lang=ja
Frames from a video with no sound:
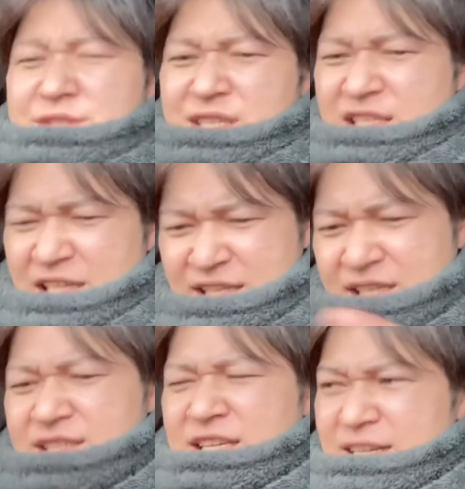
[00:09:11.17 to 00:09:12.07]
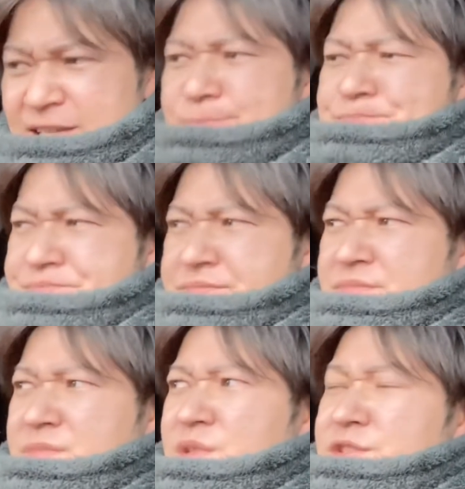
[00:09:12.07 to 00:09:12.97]
和さんの LINE が来たら、
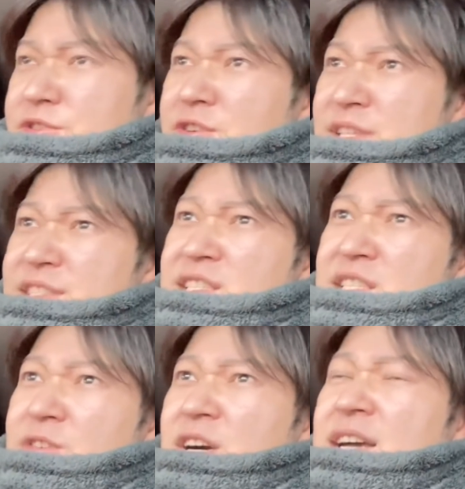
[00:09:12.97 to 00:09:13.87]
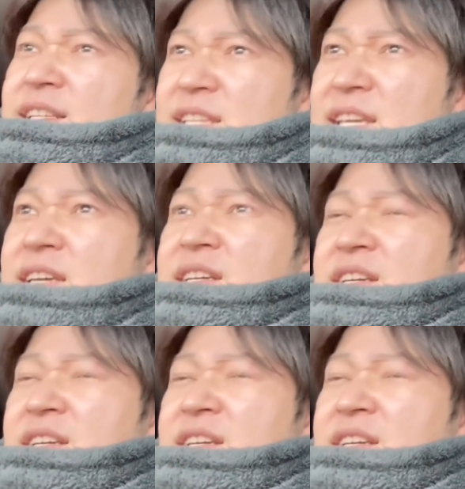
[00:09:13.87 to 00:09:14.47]
そこで設定を変えて、